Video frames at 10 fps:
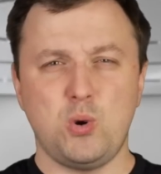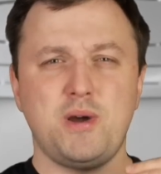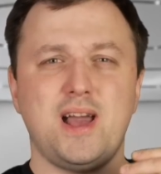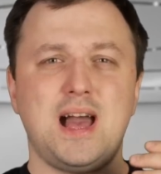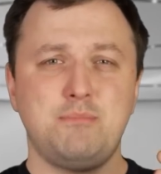
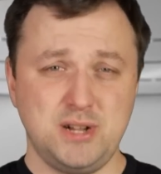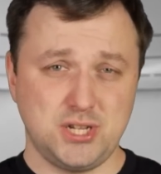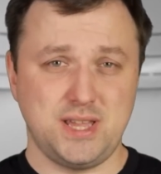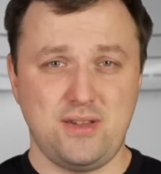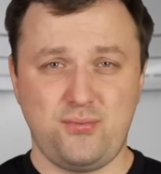Покупая
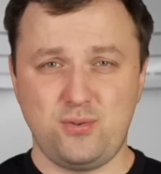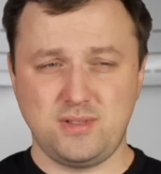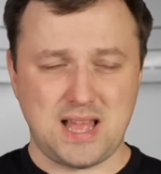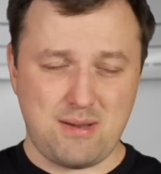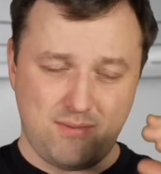обычный
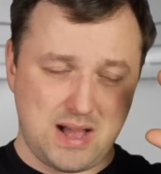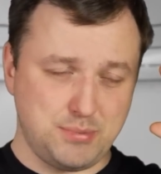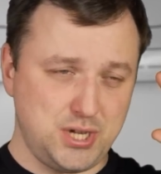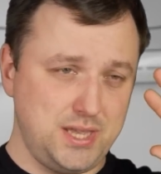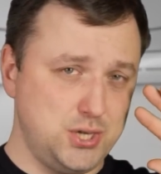iPhone, там
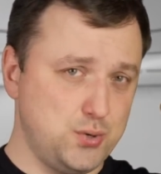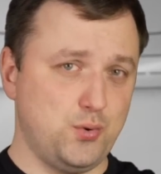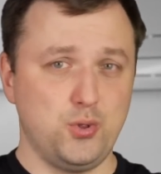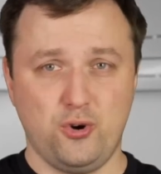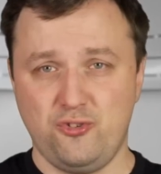вообще
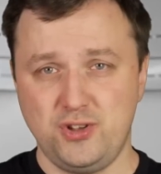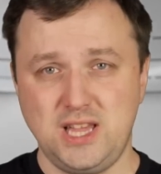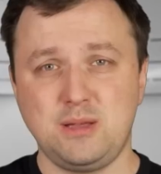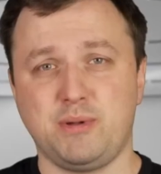ничего нового нет,